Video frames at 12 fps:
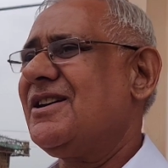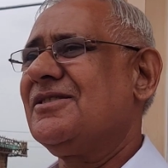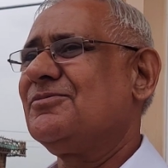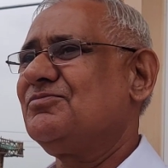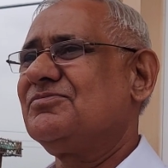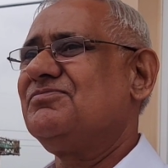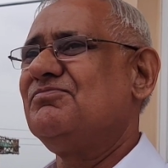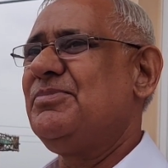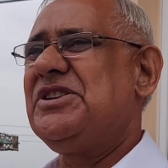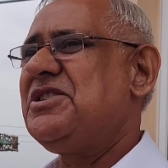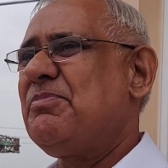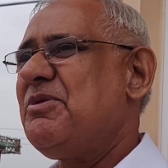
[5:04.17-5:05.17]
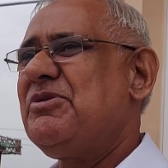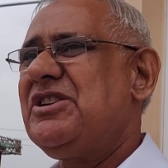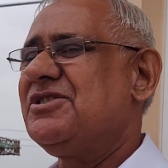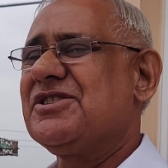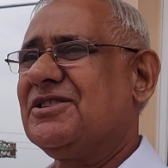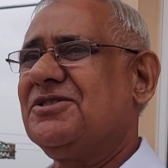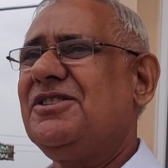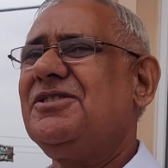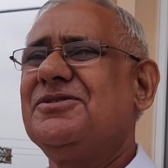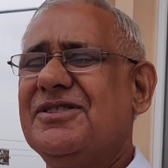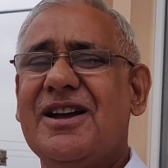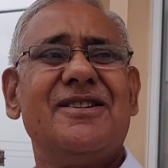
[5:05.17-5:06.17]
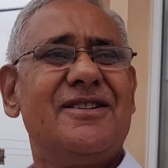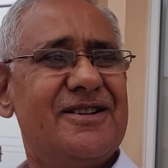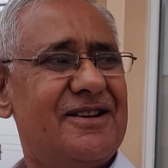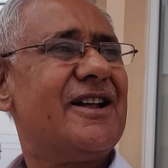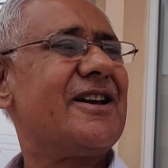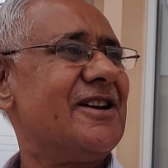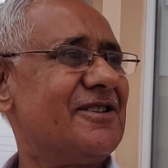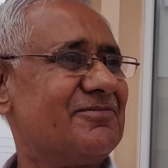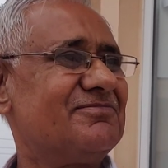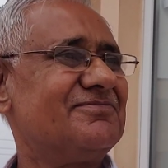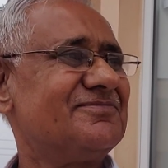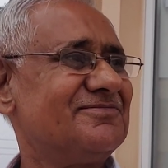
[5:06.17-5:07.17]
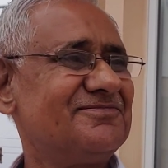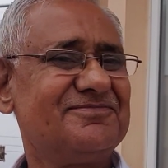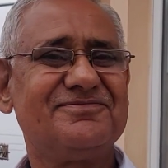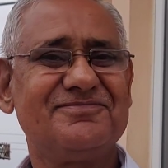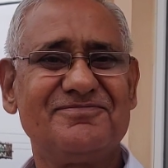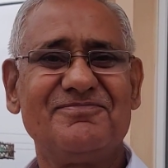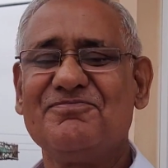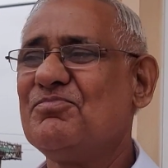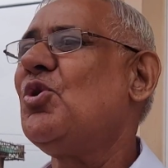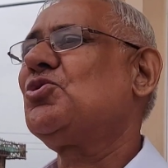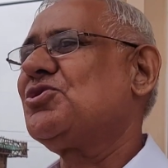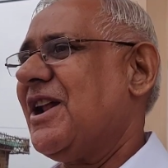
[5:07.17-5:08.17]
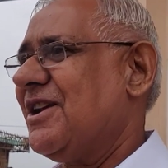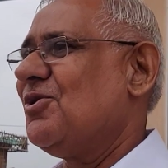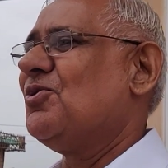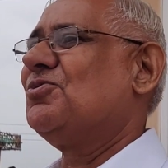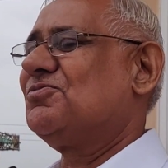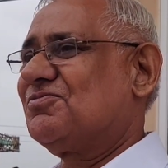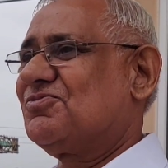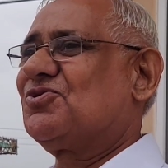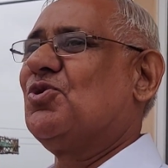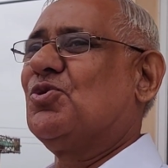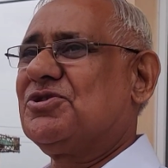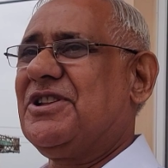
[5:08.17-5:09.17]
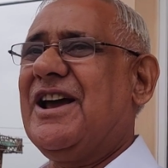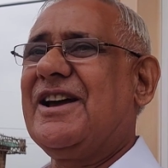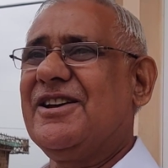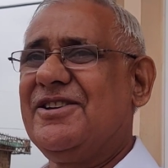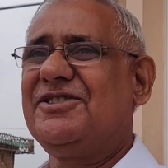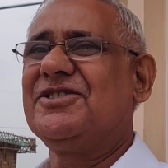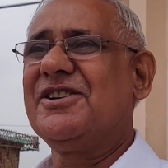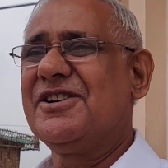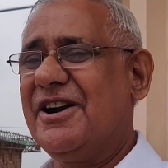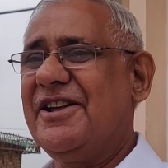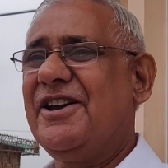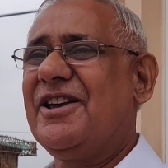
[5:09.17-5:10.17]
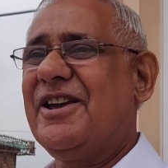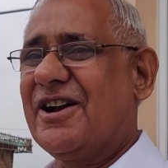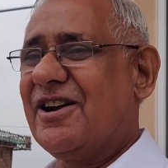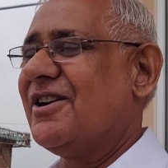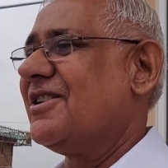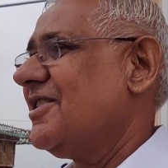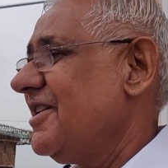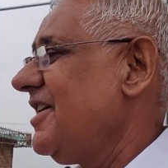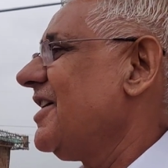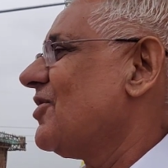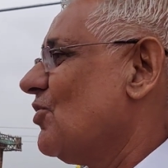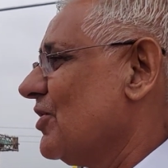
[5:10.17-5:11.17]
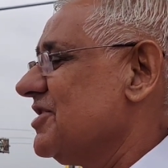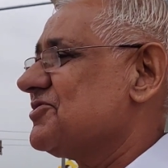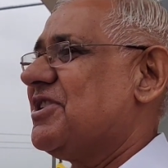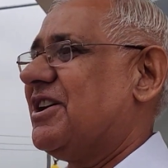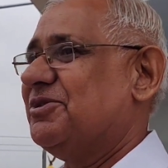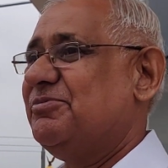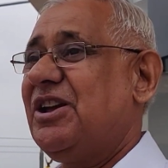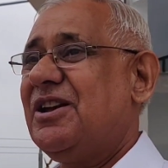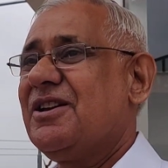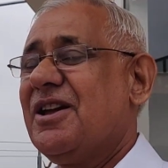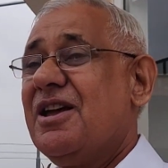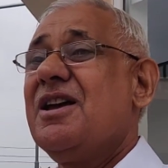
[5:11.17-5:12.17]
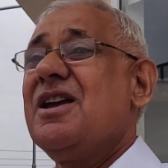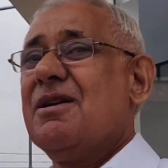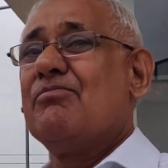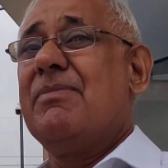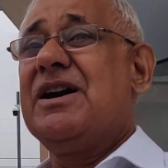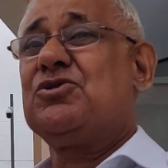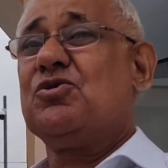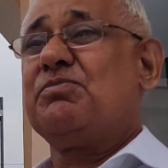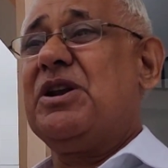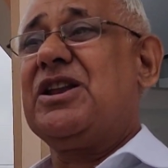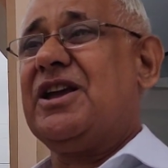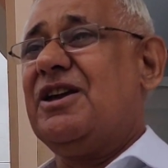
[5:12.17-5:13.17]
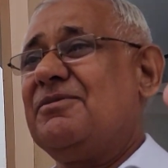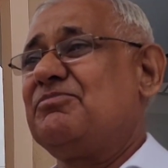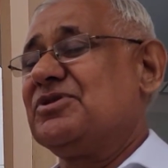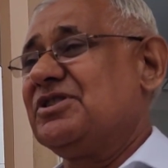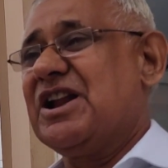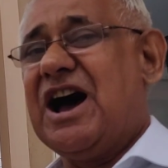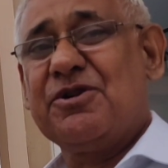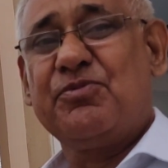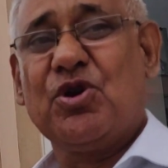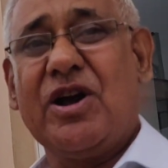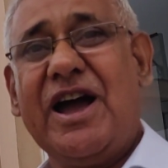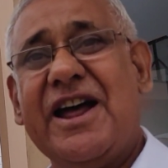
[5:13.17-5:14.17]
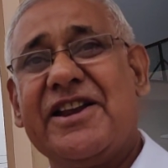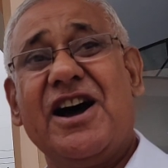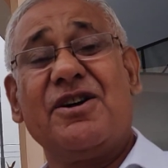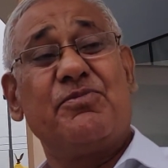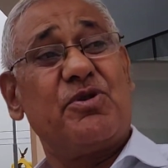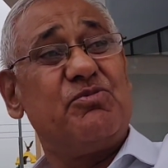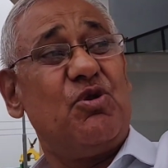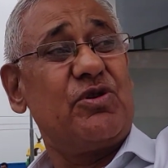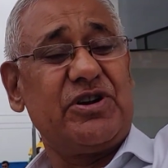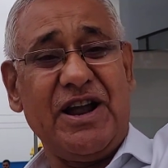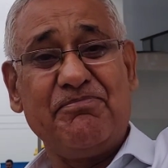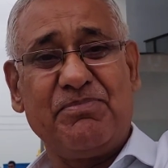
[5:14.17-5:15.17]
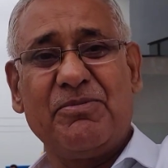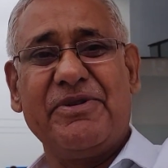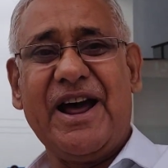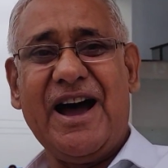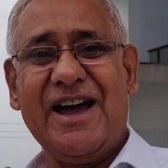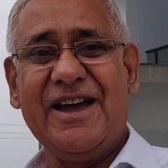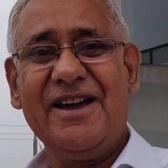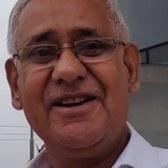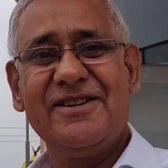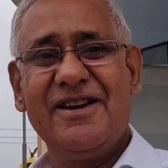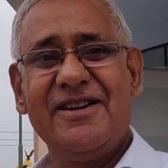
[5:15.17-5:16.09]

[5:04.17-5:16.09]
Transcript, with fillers: लेकिन बीजेपी भी नहीं चाहती लेकिन बहुत सारे लोग सोचते हैं कि नितिन गडकरी एक ऑनेस्ट आदमी मैं तो बल्कि नागपुर गया नागपुर में वो टेम्पल बनाया है